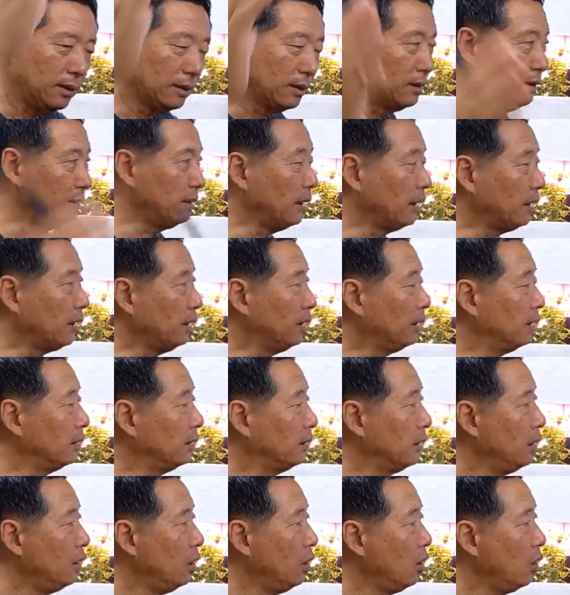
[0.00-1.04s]
그 얘기는
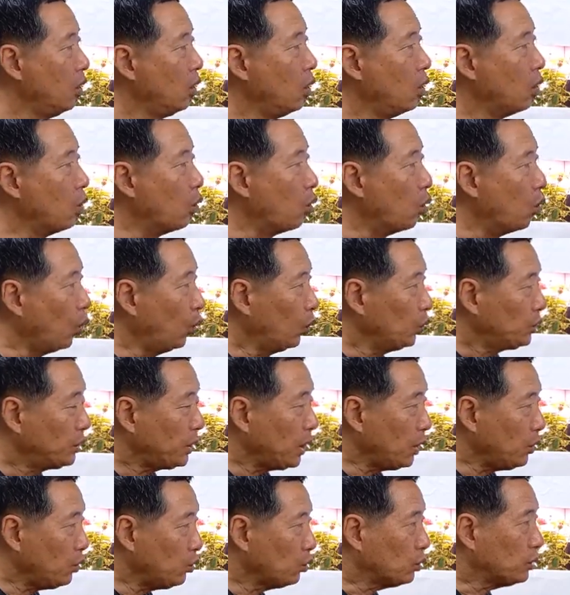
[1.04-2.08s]
5세,